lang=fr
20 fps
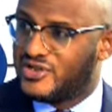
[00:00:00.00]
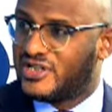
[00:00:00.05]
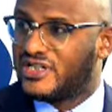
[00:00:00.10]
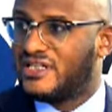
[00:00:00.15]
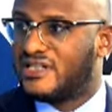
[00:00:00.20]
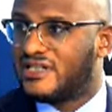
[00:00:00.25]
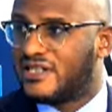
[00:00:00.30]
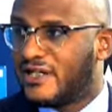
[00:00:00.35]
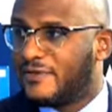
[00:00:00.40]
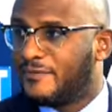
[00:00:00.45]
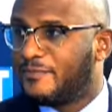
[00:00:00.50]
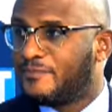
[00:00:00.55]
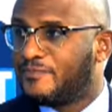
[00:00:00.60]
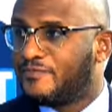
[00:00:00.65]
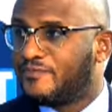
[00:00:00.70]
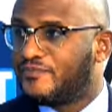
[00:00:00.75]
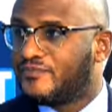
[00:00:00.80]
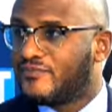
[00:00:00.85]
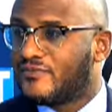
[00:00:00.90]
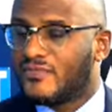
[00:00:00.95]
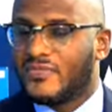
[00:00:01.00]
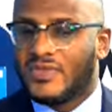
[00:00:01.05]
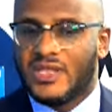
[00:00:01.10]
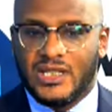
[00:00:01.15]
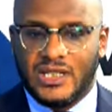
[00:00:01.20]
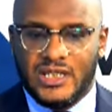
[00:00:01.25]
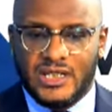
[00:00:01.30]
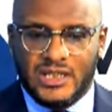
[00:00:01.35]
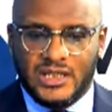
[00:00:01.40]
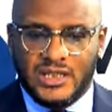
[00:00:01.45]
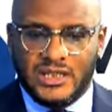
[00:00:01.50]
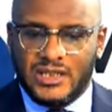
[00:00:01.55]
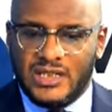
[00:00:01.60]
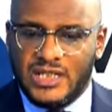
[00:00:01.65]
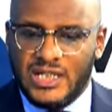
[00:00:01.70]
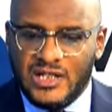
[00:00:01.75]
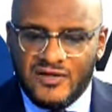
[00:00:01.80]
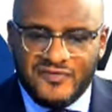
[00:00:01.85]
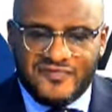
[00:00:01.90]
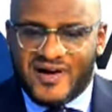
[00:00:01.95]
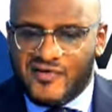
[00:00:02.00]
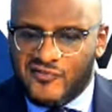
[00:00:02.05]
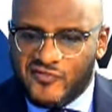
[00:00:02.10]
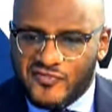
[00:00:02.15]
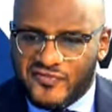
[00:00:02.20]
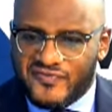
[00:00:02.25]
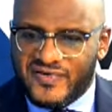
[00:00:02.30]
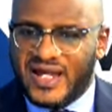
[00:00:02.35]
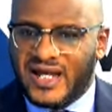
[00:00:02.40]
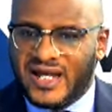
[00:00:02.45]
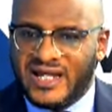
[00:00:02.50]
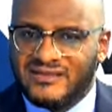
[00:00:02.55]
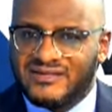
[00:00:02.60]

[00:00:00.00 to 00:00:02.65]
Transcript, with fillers: comme je disais, il va vous